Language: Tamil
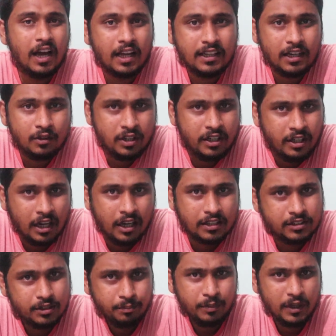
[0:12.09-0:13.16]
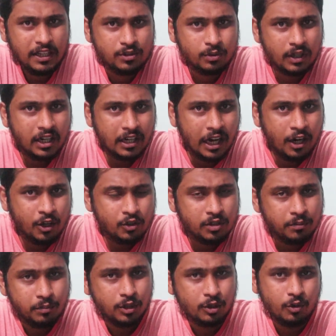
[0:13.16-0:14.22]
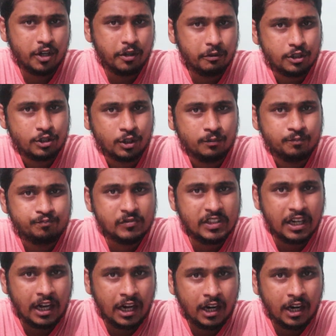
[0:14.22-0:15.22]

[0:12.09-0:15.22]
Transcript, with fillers: அதாவது சிம்பிளாக சொன்னால் நானூற்றம்பது கோடி வருஷம் இந்த